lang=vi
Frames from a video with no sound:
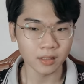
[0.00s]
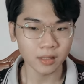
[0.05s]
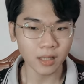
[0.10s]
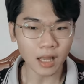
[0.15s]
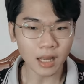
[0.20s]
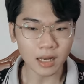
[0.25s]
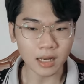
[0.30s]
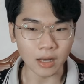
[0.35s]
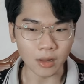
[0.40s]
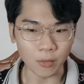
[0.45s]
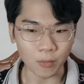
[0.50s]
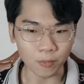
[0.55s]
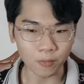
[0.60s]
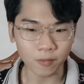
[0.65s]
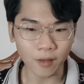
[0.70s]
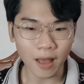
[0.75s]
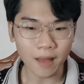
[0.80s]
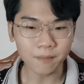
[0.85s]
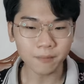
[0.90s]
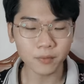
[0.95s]
cái liệu
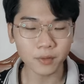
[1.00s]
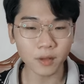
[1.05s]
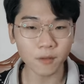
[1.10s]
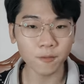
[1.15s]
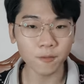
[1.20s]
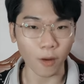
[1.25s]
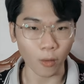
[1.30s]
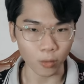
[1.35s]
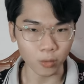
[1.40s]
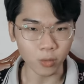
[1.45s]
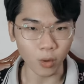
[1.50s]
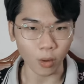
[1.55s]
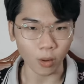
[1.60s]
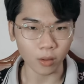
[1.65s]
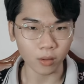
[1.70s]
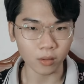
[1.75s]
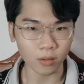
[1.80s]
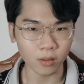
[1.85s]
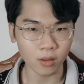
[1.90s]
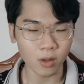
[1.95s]
pháp, cái phẫu thuật
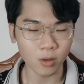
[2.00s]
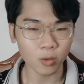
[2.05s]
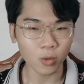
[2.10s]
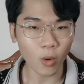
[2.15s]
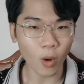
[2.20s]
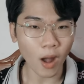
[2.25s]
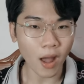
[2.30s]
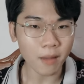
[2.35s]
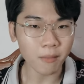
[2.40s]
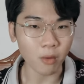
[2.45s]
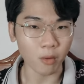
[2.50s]
khoan